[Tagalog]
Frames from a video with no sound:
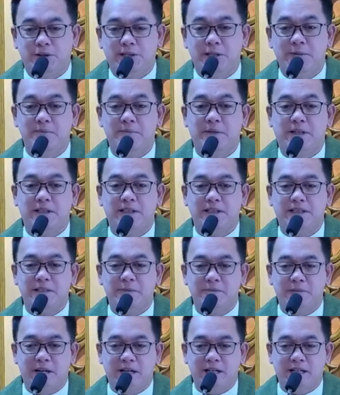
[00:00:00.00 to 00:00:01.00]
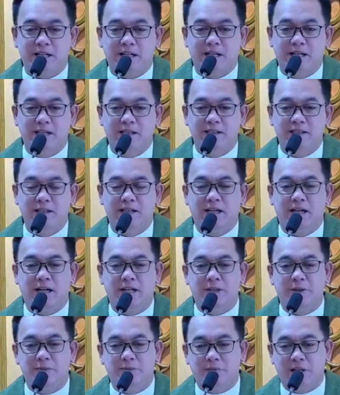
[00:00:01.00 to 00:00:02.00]
tuloy ang pakikibaka,
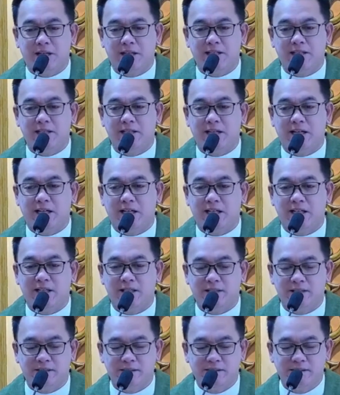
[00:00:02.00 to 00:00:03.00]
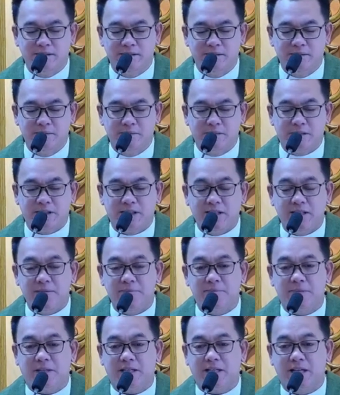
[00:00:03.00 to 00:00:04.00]
anuman ang
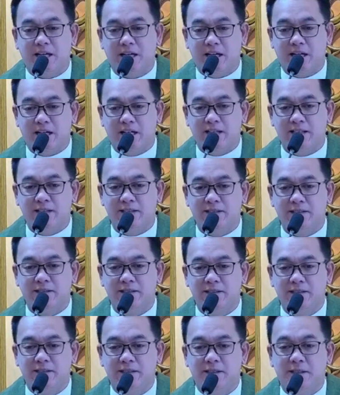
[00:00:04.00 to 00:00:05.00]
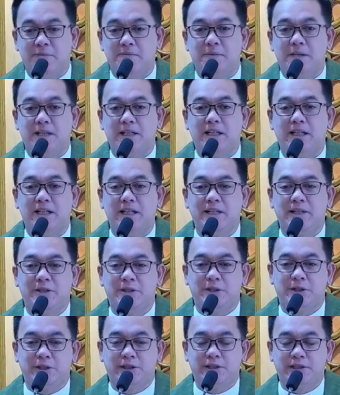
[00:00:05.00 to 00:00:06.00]
maging paraan ng
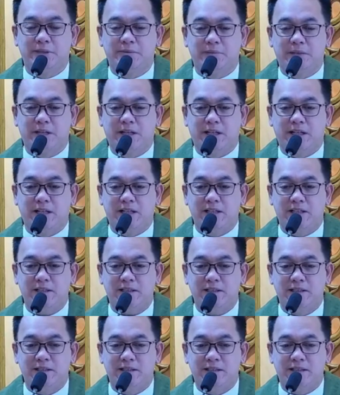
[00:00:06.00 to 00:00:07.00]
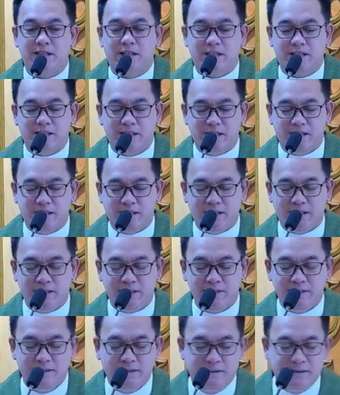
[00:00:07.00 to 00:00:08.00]
paglilingkod ng mga
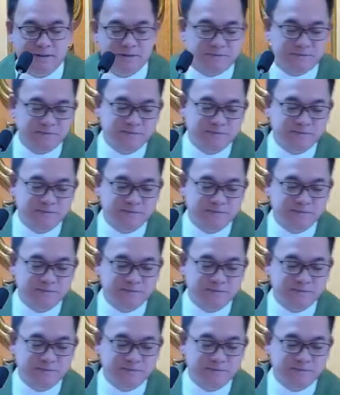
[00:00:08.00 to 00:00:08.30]
nai